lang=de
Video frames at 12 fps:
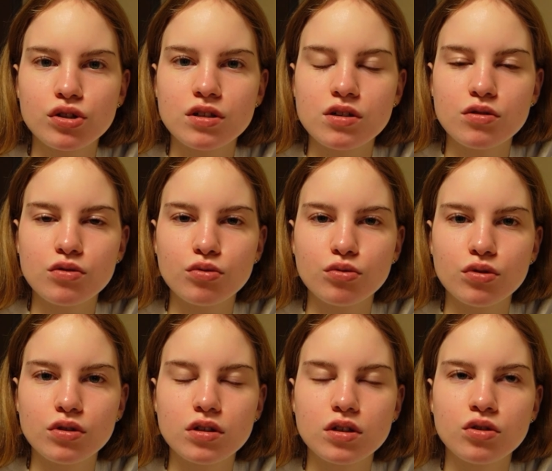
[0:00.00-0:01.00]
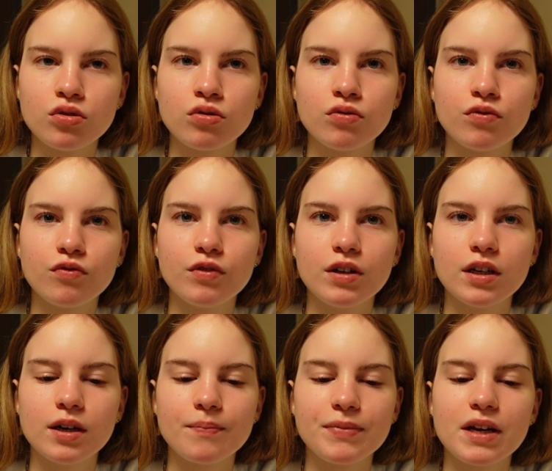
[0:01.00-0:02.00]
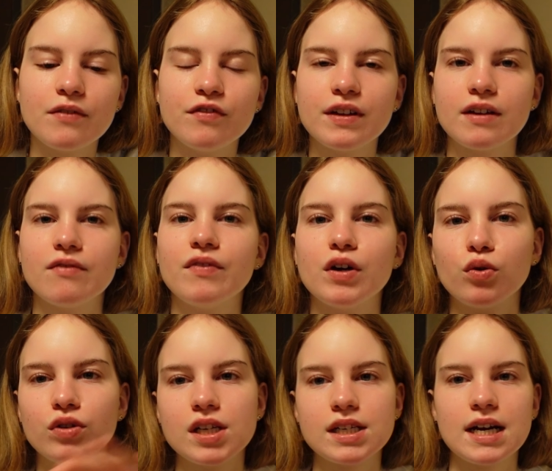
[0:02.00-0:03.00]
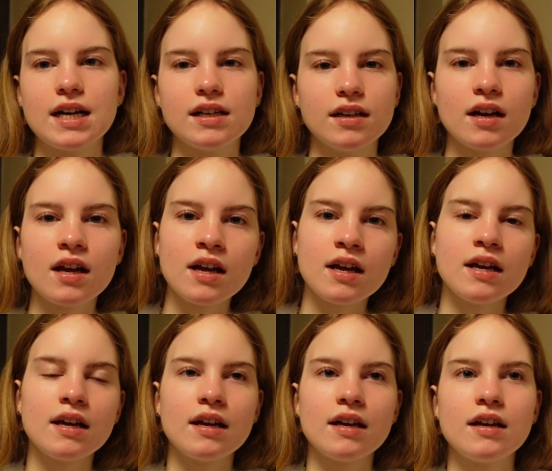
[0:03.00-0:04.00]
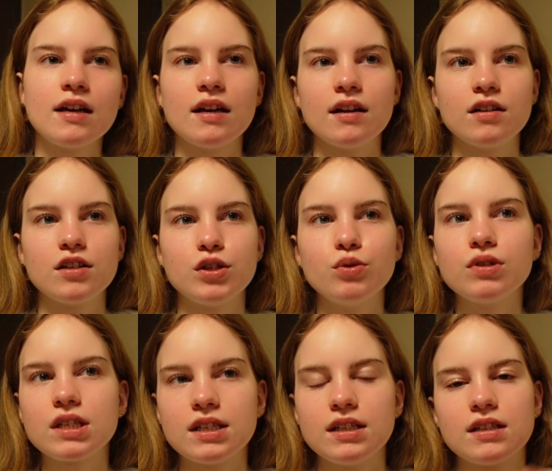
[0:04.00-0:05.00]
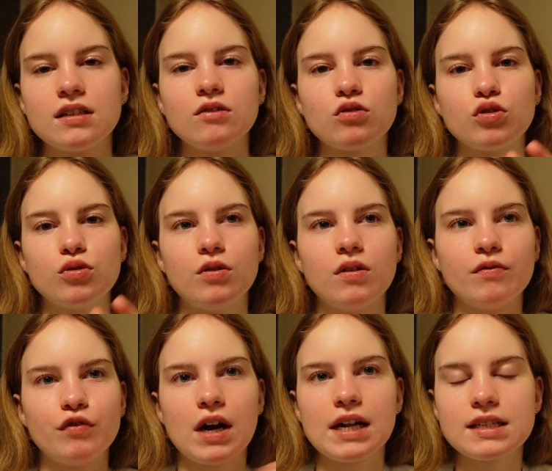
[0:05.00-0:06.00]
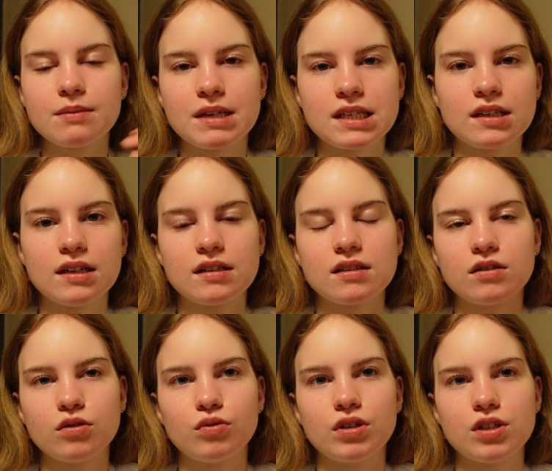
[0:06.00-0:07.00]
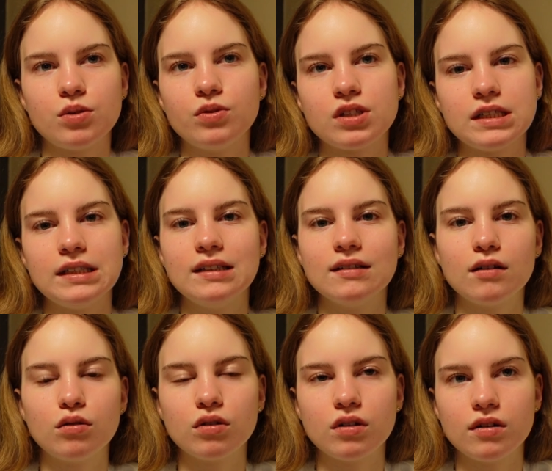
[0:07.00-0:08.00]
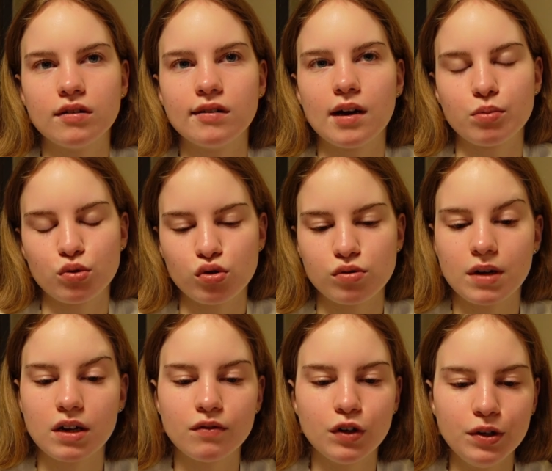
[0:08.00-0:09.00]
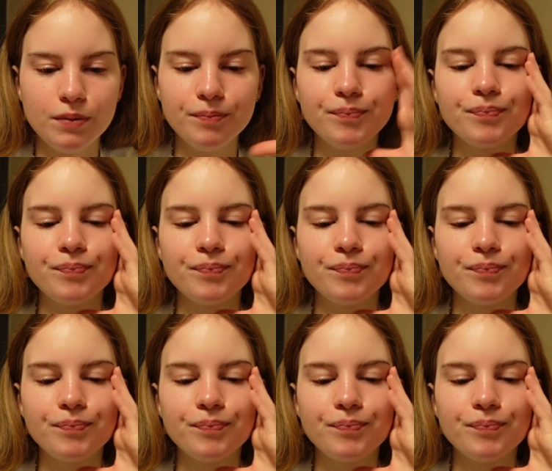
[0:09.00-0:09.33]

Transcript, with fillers: Sinne. Und ja, da werden wir auch unterteilt in äh, Students, die jetzt nur zur, für ein Semester da sind oder Students, die hier auch einen Abschluss machen wollen.